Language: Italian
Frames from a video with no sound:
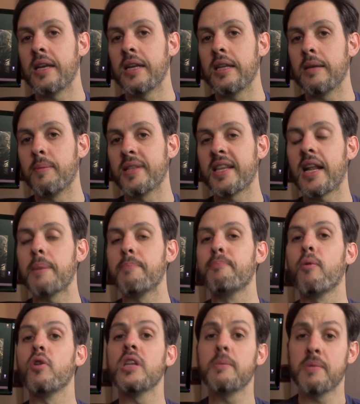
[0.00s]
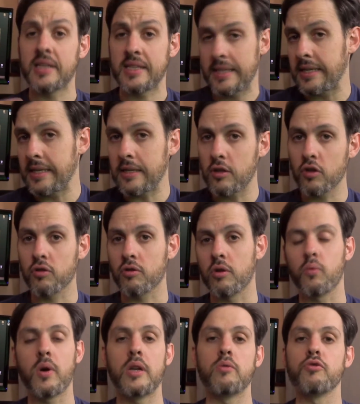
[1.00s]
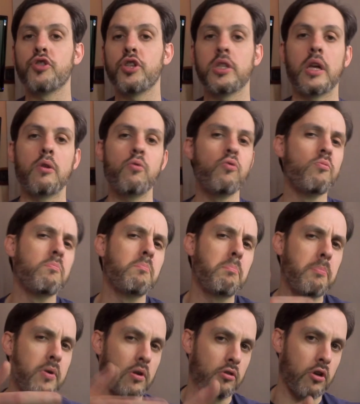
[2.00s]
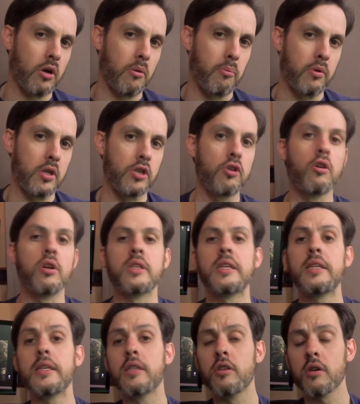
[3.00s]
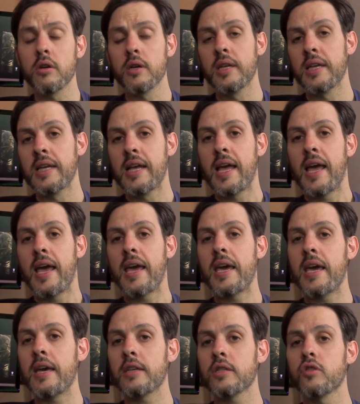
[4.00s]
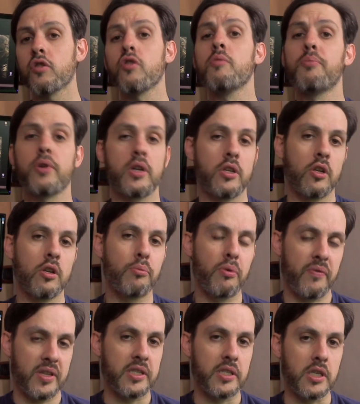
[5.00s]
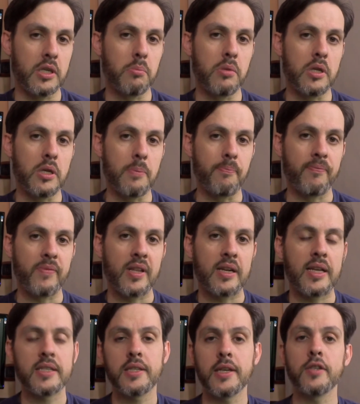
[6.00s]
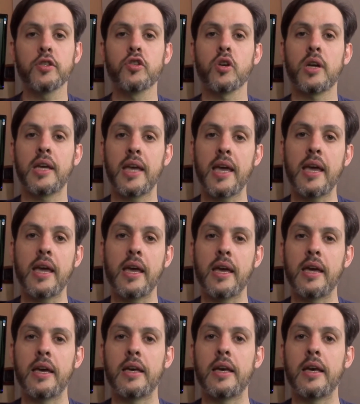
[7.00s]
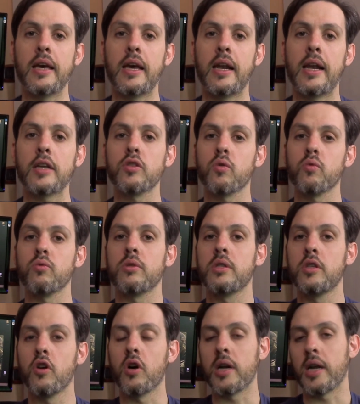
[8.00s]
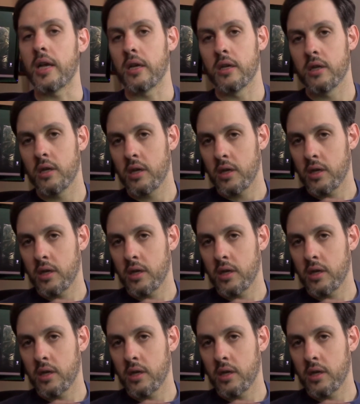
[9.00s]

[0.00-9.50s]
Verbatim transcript: le batterie ai polimeri di litio sono quelle uscite un po' dopo gli ioni di litio e sono un pochettino più flessibili, nel senso che eh, la soluzione